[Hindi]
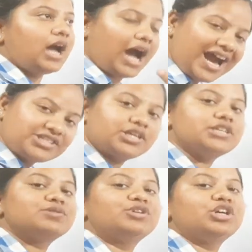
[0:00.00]
आज की
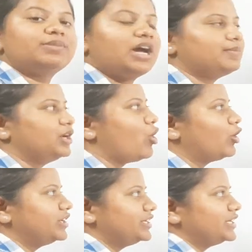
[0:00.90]
इस वीडियो में हमें
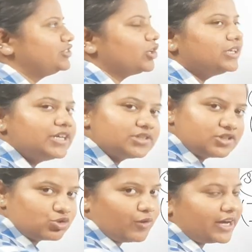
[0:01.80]
ऑर्डिनरी जो लीस्ट
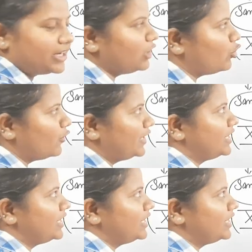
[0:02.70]
स्क्वायर है ओ